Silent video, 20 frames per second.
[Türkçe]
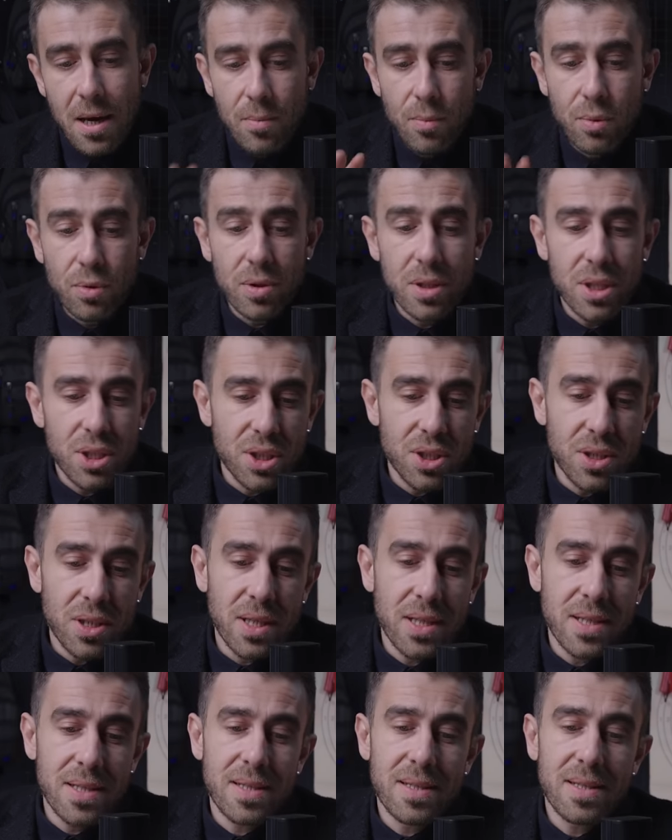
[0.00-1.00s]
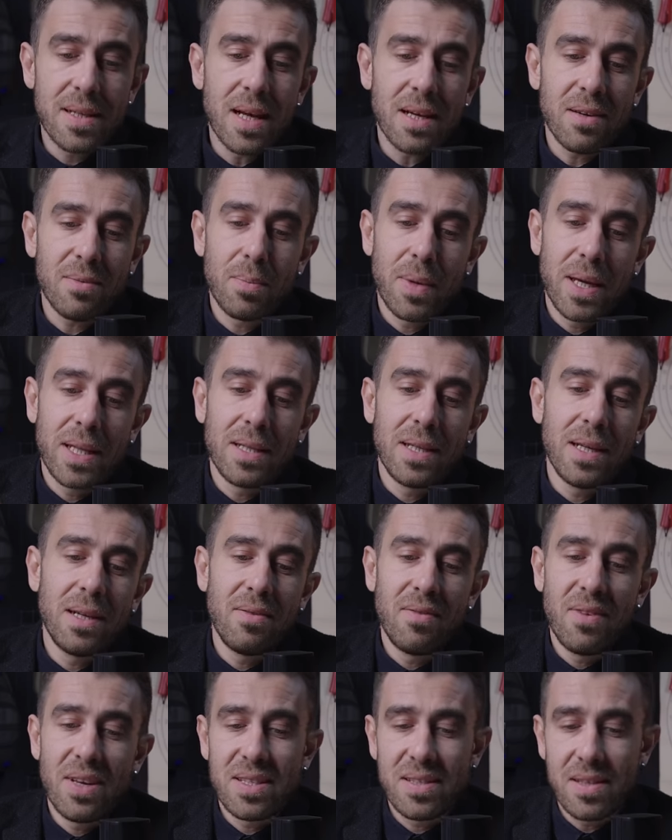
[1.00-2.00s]
Bunun dışında ıslak
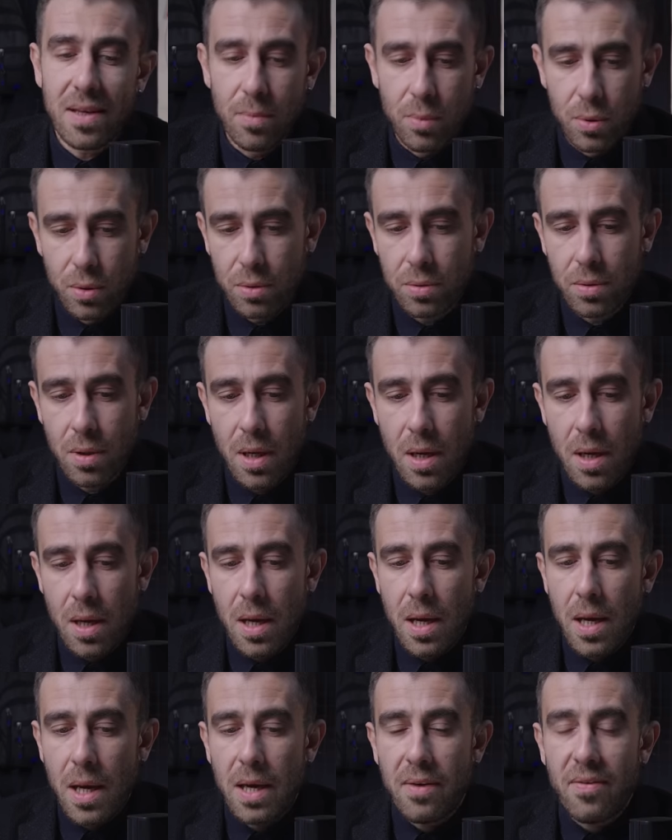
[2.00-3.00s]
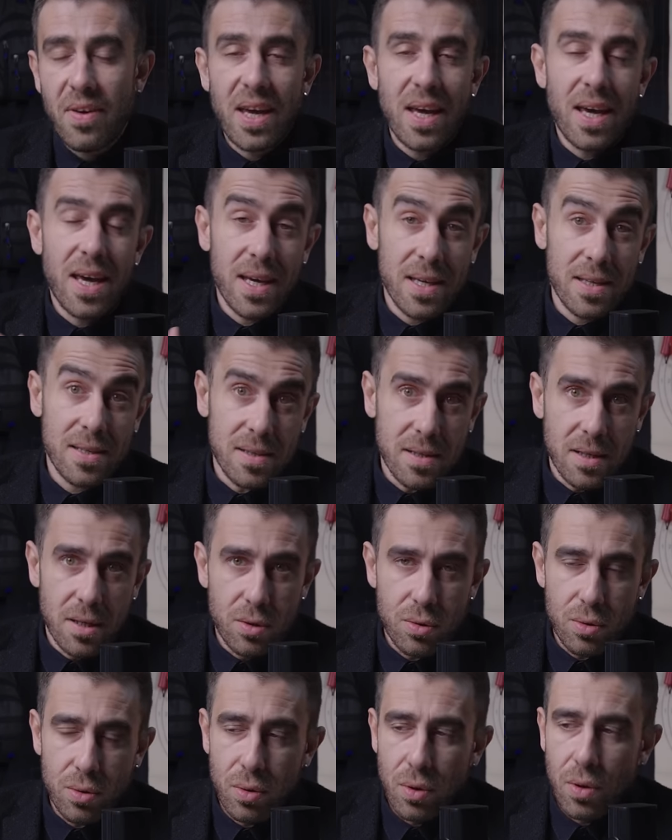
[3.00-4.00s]
mendil ve sabun ve ekstra
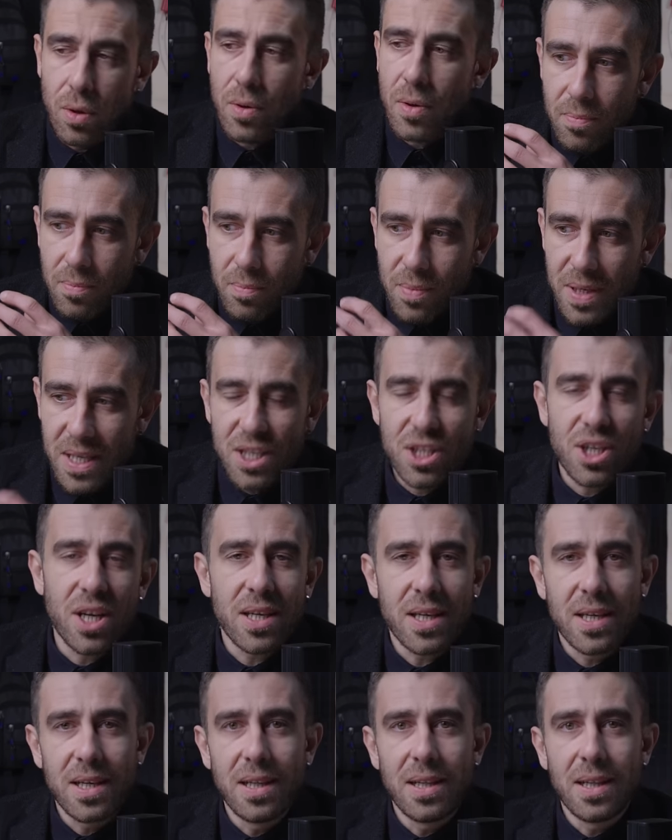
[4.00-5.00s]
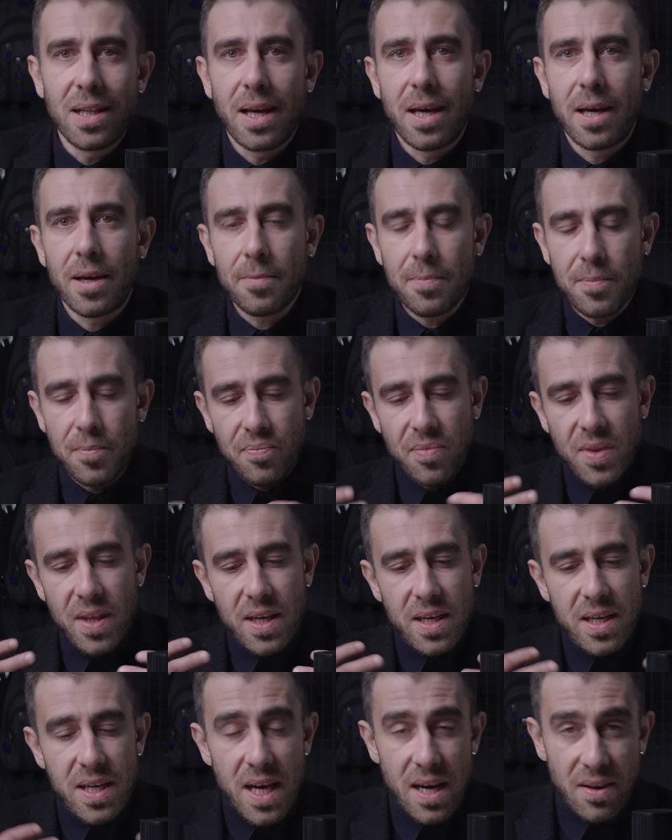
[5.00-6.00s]
su bir şekilde
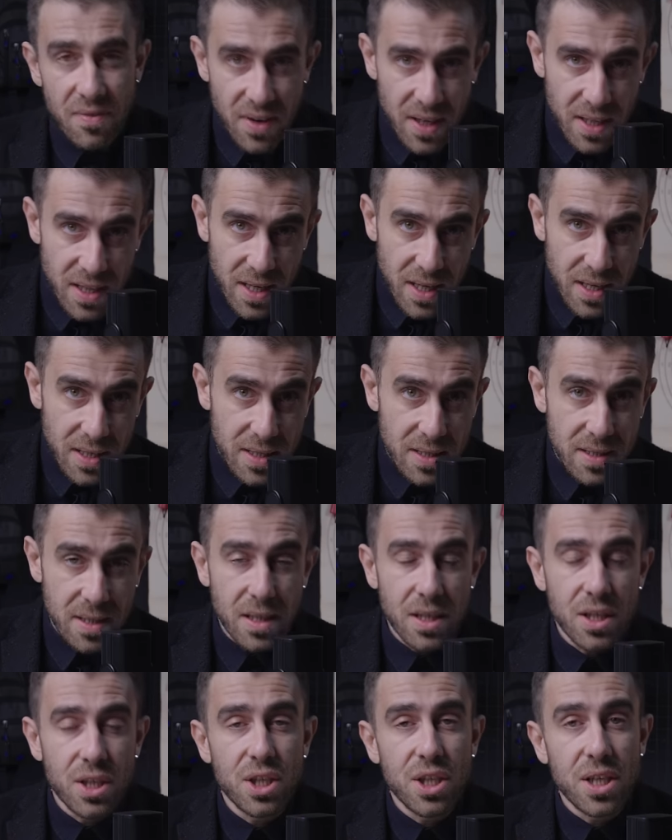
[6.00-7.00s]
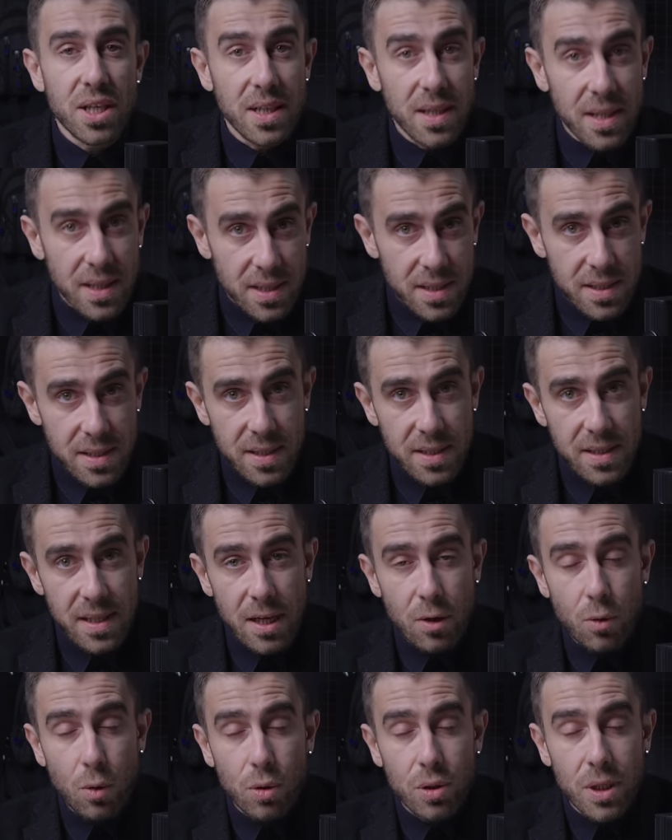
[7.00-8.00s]
kıyafetlerinizi, cildinizi
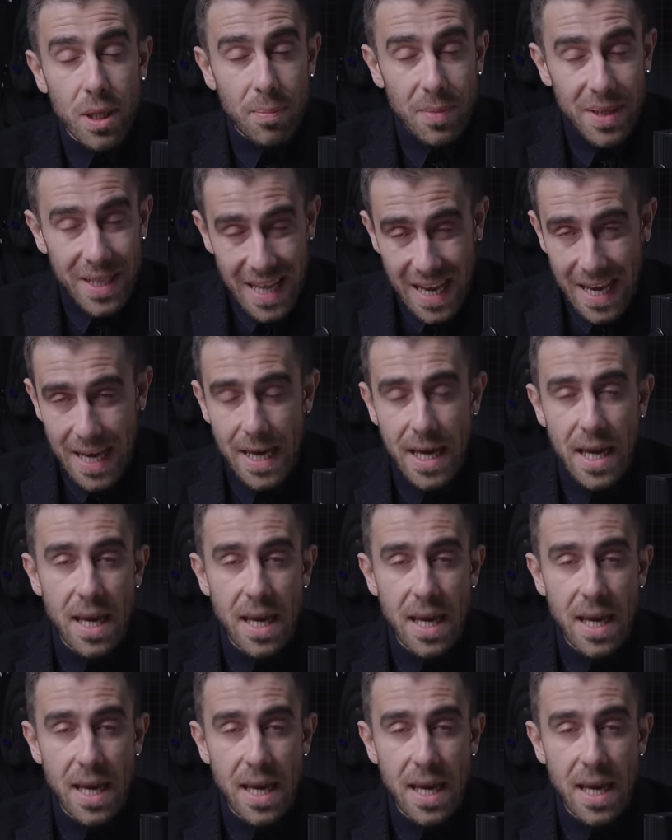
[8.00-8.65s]
dekontamine